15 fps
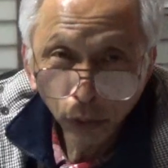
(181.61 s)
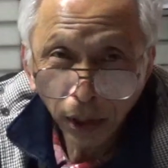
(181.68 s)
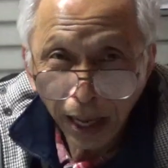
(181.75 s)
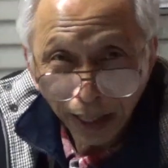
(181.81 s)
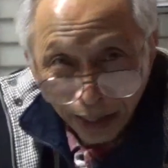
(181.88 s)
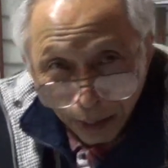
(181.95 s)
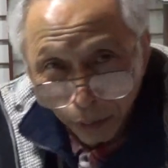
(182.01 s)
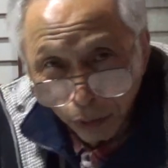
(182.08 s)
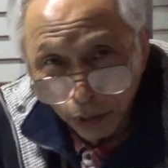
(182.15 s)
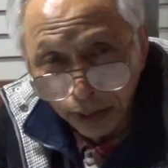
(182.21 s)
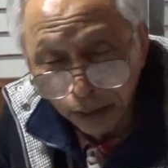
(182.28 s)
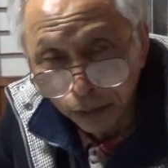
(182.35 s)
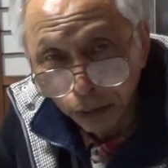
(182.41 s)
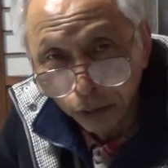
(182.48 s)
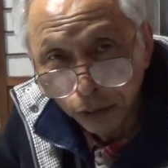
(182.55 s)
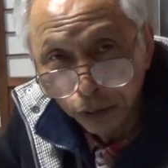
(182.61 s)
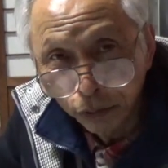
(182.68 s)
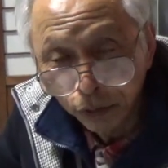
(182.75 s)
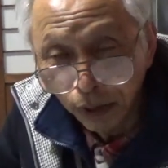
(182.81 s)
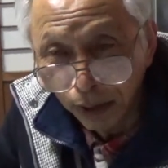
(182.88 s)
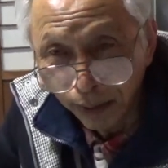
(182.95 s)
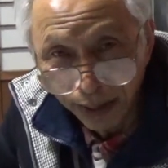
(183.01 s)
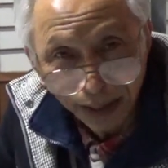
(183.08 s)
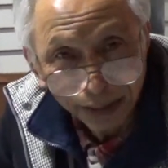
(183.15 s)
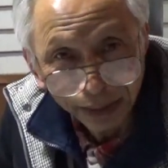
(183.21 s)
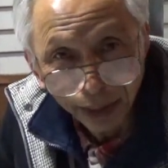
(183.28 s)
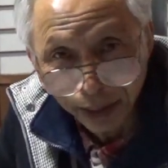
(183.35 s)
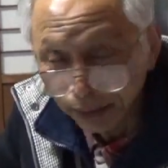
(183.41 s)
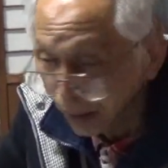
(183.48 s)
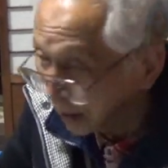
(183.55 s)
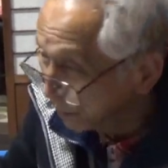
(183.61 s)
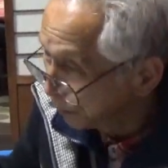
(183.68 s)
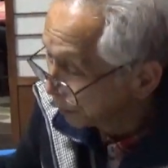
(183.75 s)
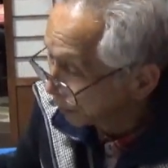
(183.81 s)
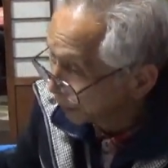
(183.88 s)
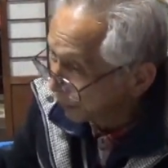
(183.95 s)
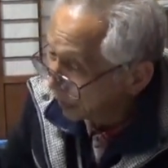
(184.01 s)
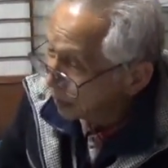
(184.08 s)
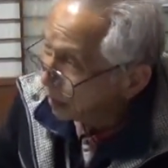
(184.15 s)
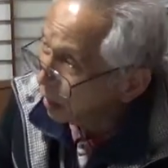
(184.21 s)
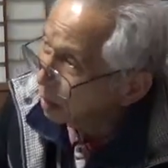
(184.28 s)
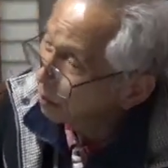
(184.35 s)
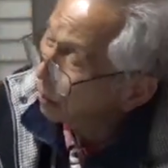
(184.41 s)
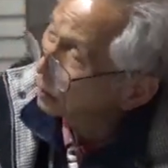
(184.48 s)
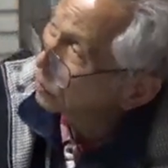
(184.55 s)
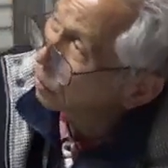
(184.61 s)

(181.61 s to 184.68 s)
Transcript: のあけ物だということが分かったわけですね。なぜか言います